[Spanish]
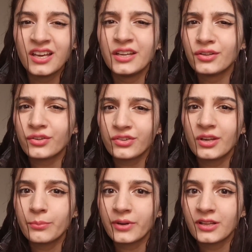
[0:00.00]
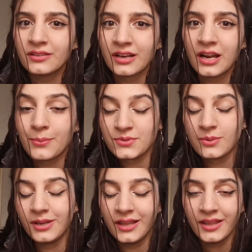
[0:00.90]
Y no siempre tenés la
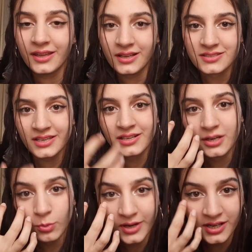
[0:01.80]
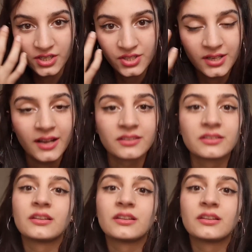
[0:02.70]
posibilidad de descansar en el lugar al que llegás.